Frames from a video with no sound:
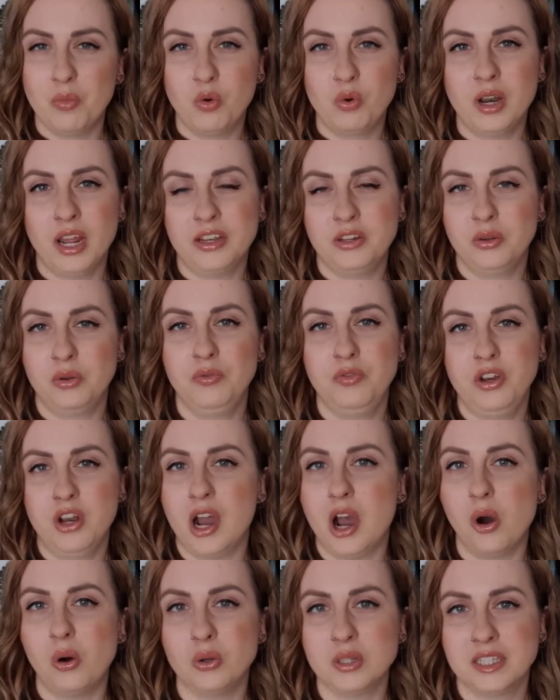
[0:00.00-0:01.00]
Monate irgendwie
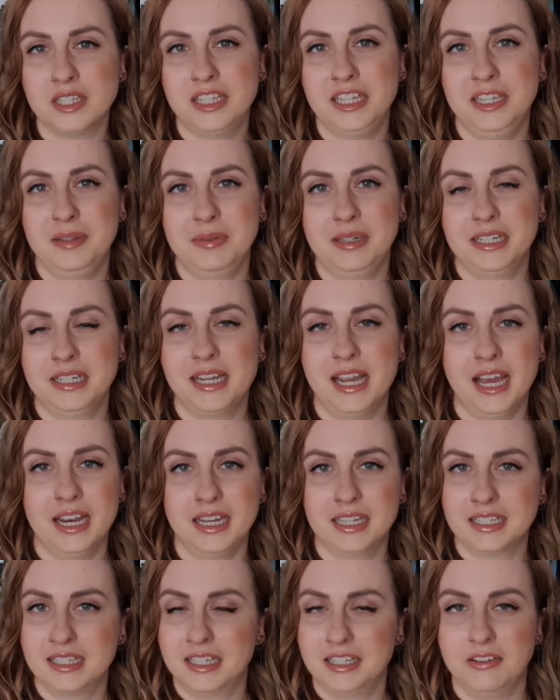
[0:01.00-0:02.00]
noch aushebeln kann.
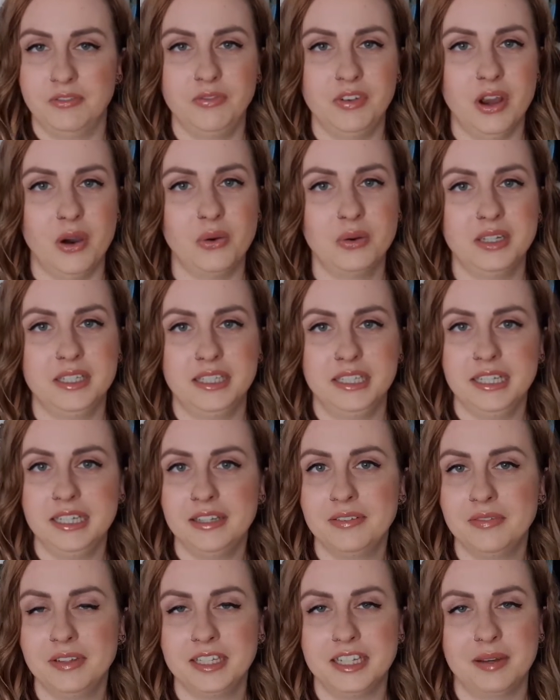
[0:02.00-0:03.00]
Das geht irgendwie auch nicht
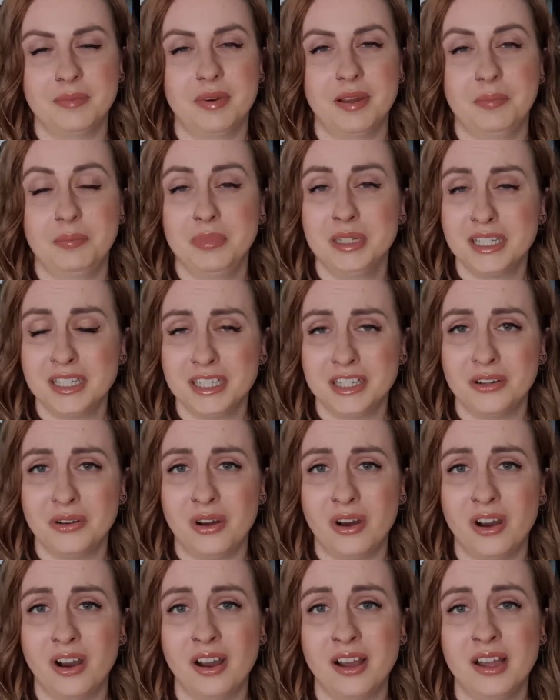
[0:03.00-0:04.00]
ewig, aber ein bisschen
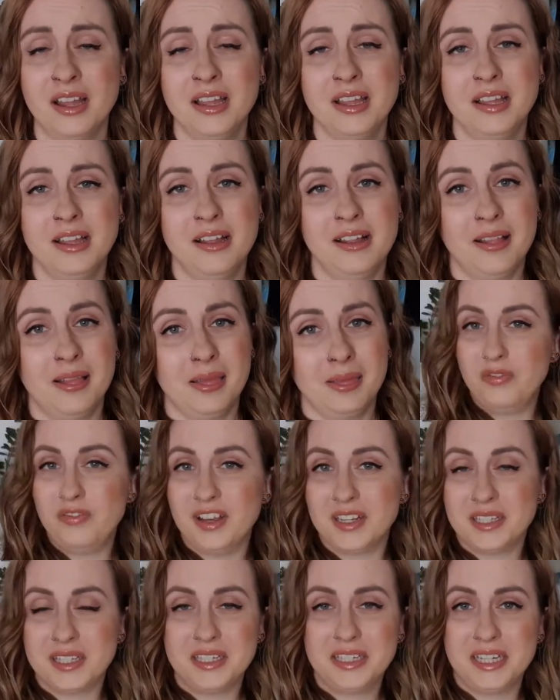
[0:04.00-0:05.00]
noch. Und
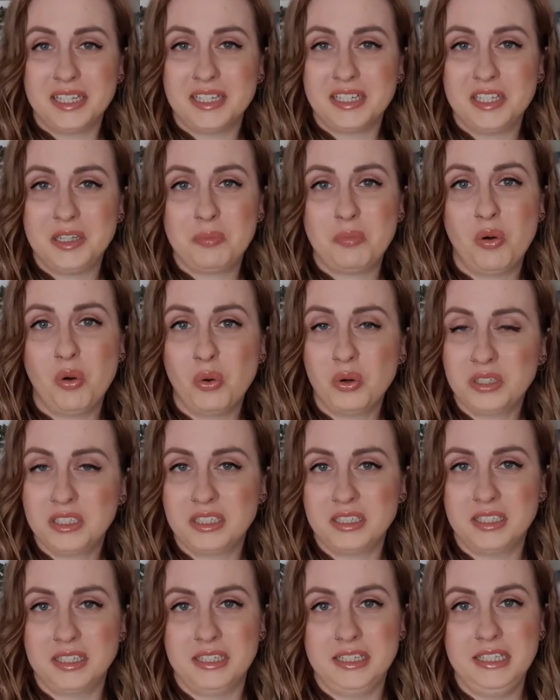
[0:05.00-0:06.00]
was sind jetzt die
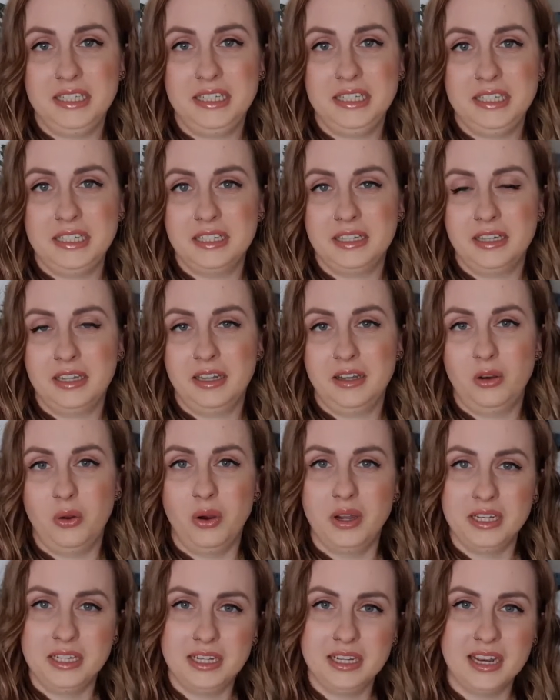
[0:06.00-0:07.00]
Punkte, die äh,
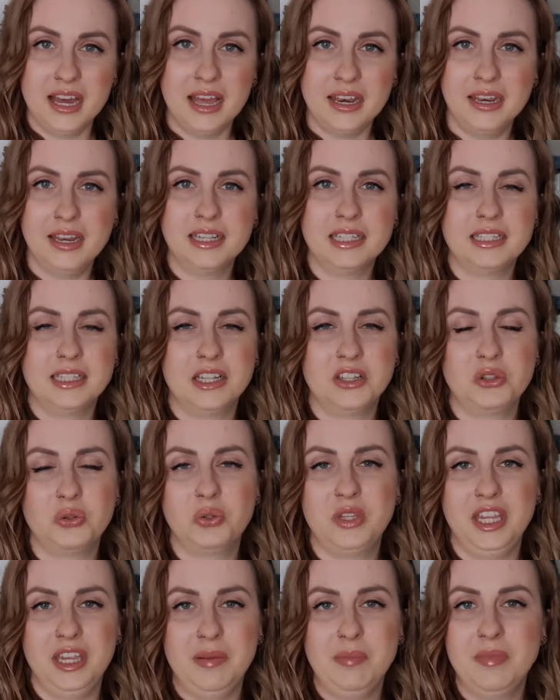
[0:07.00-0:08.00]
Leuten Anlass dazu
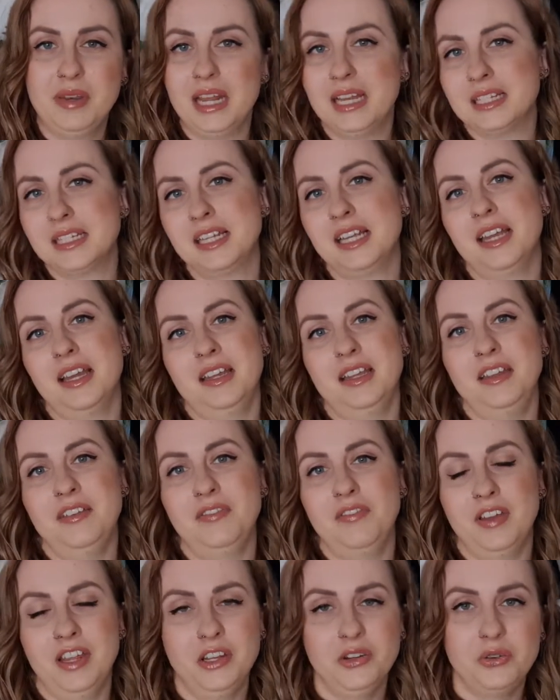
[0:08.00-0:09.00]
geben, dass er
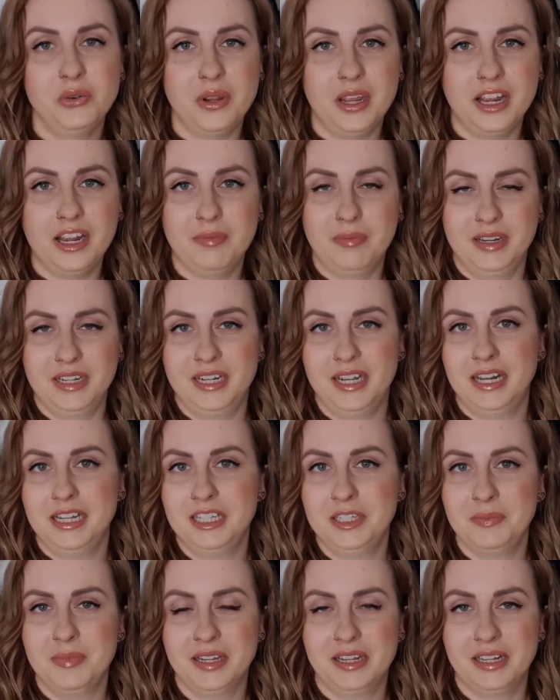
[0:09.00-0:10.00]
eventuell mental
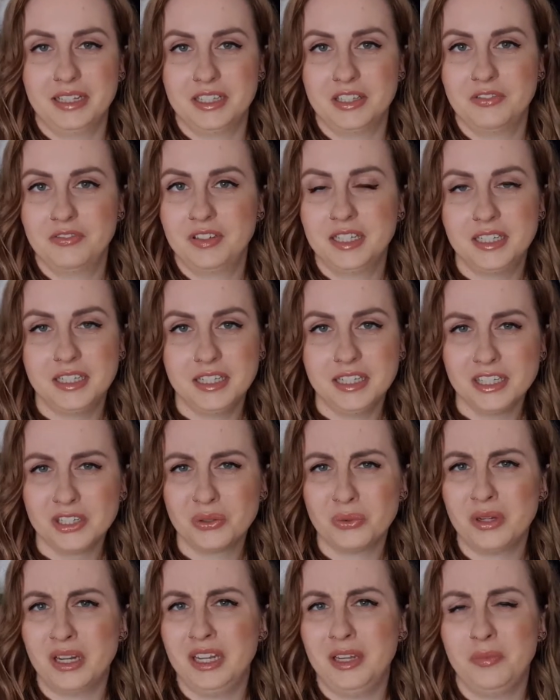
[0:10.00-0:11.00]
nicht mehr ganz fit ist
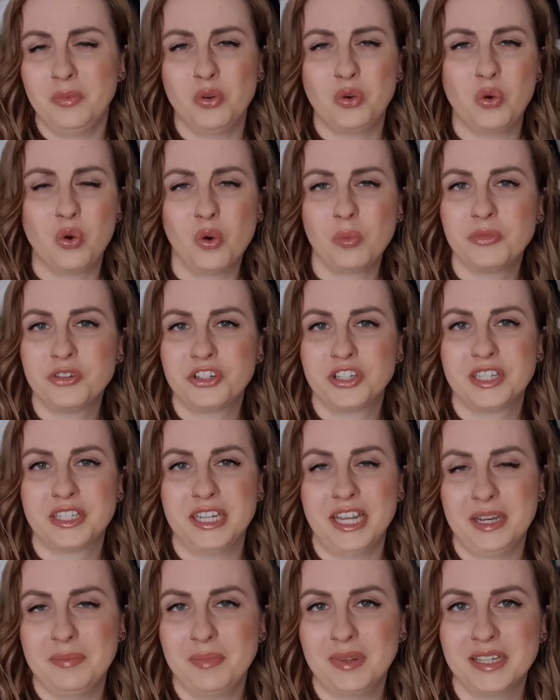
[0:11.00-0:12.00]
oder eben komische
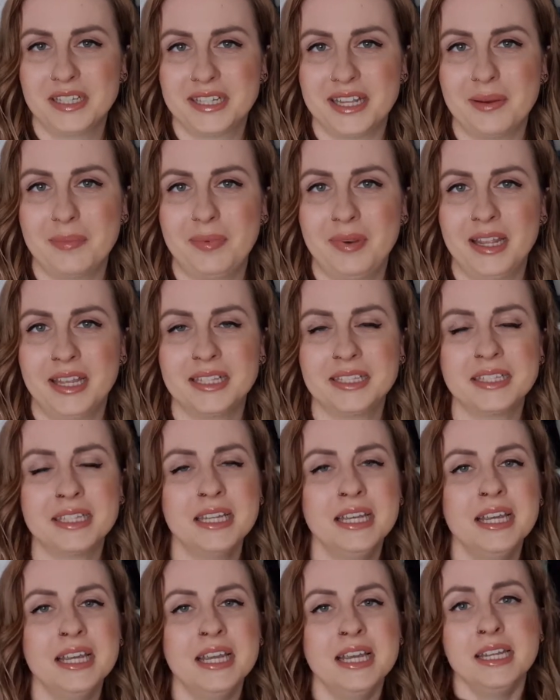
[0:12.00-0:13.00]
Statements ablässt?
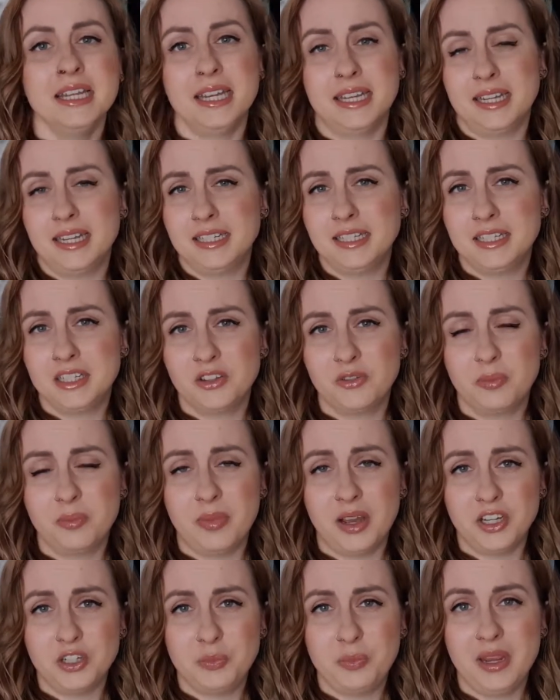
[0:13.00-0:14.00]
Da hat er sich zum
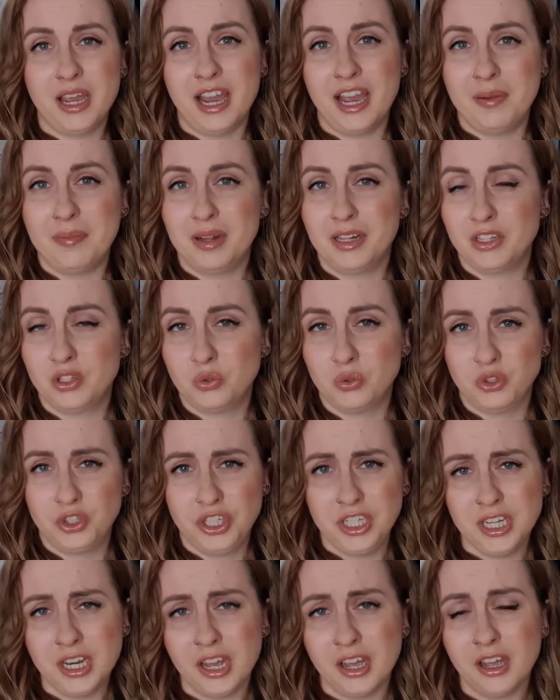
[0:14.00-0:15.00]
Beispiel einmal zu
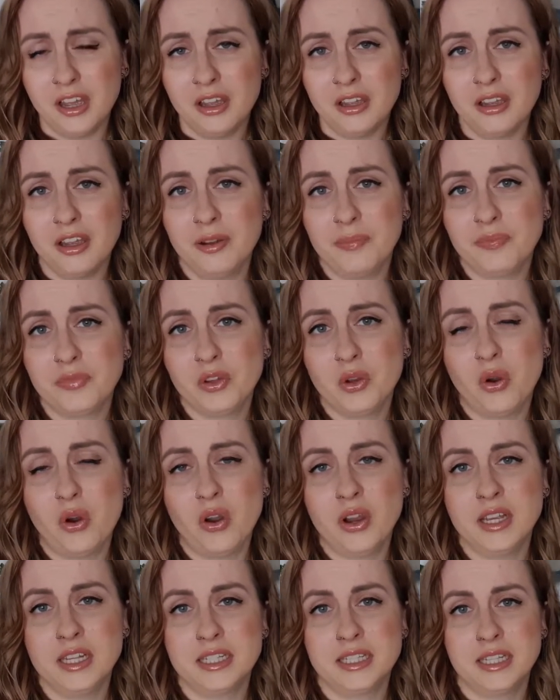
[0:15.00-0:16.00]
China ähm,
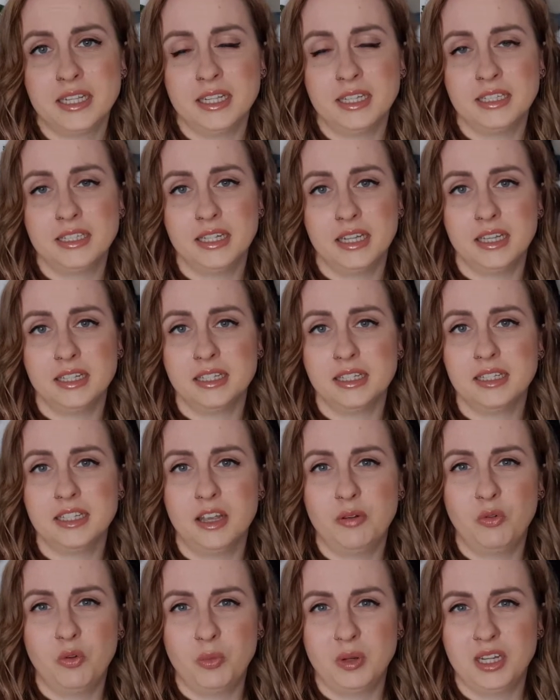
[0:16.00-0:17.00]
geäußert. Da ist es
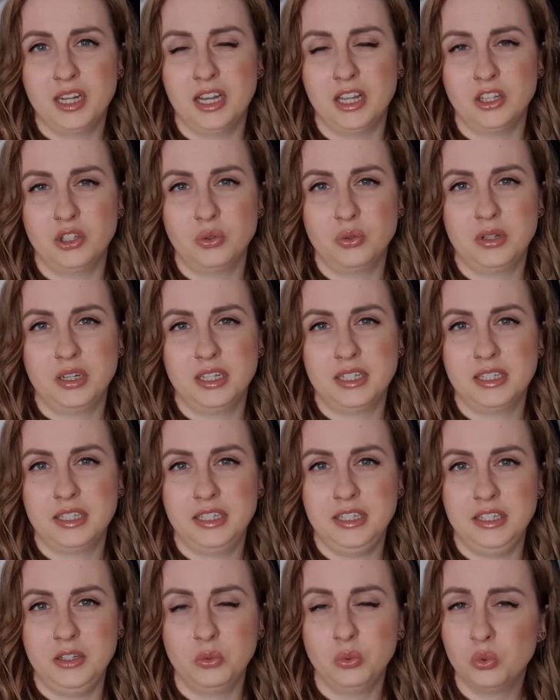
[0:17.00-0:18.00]
ja momentan so, dass
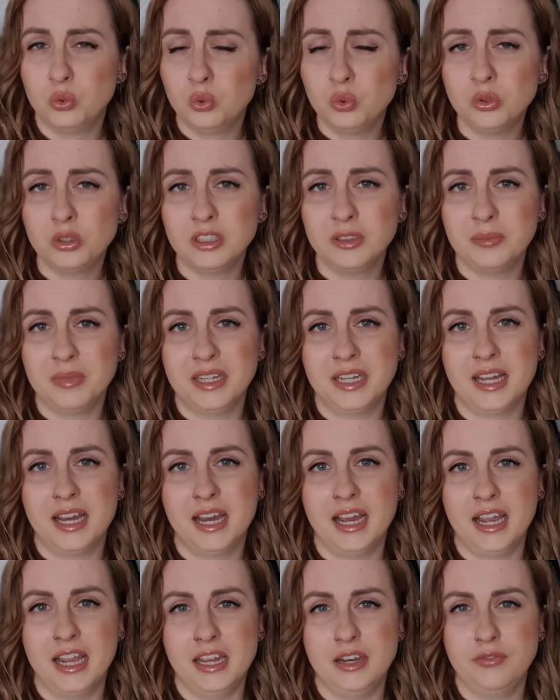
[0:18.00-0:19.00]
die
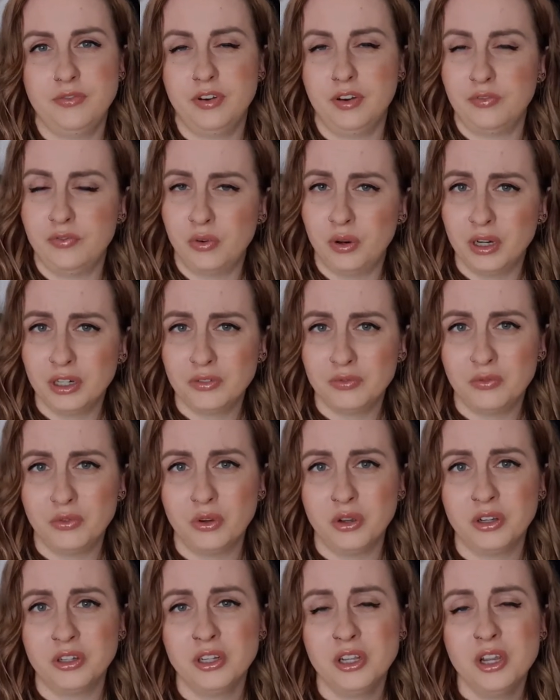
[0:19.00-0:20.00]
Uiguren-Minderheit verfolgt
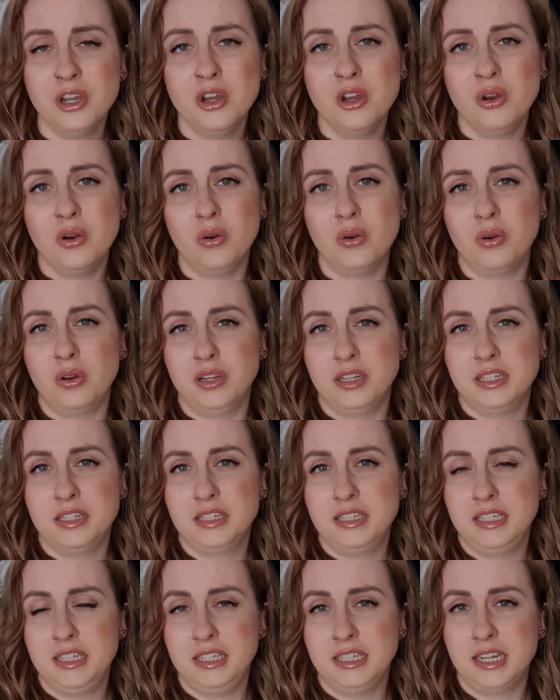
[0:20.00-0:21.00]
wird
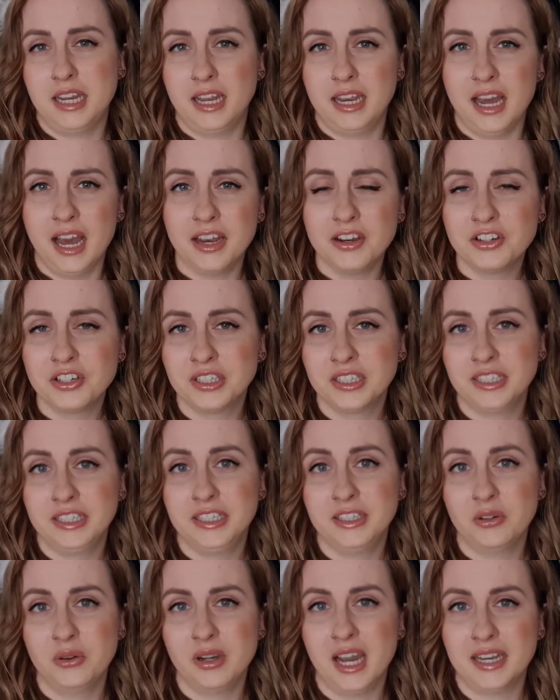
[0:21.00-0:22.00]
und die kanadische
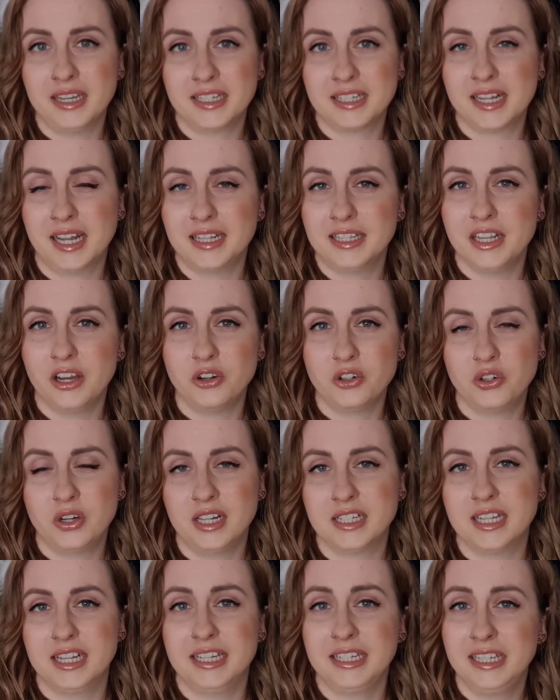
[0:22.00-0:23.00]
Regierung hat das Ganze auch schon
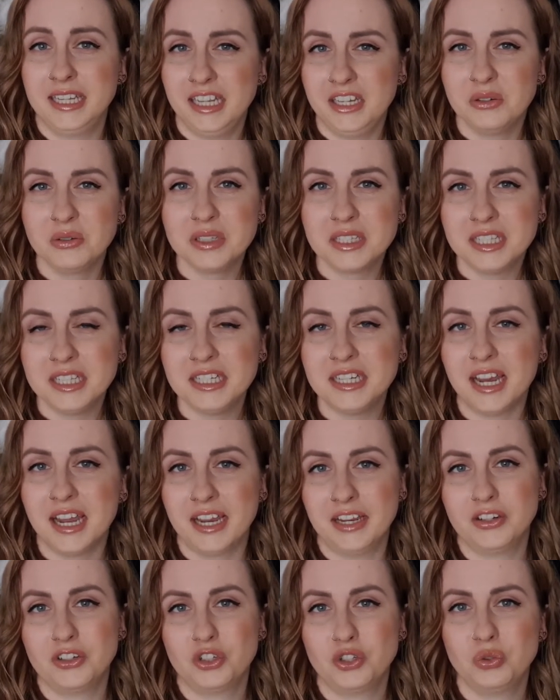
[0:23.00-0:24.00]
als einen Genozid
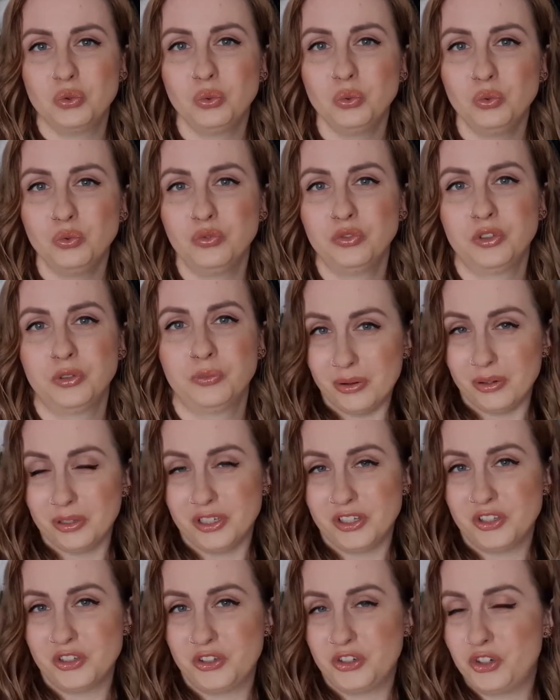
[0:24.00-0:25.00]
eingestuft.
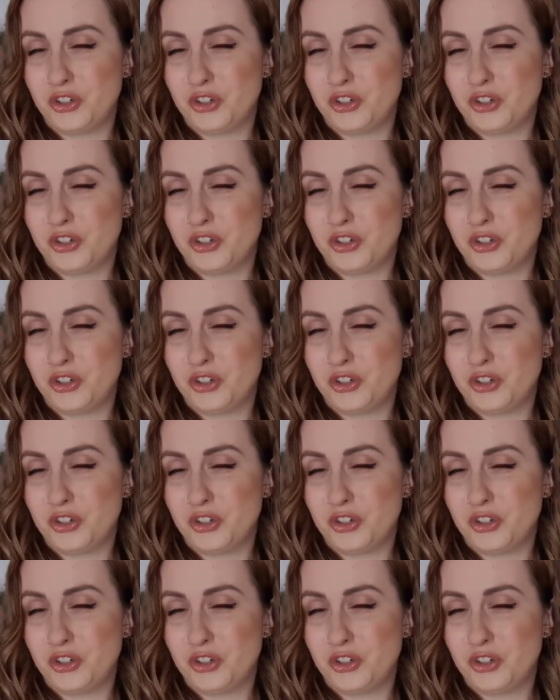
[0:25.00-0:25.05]
Und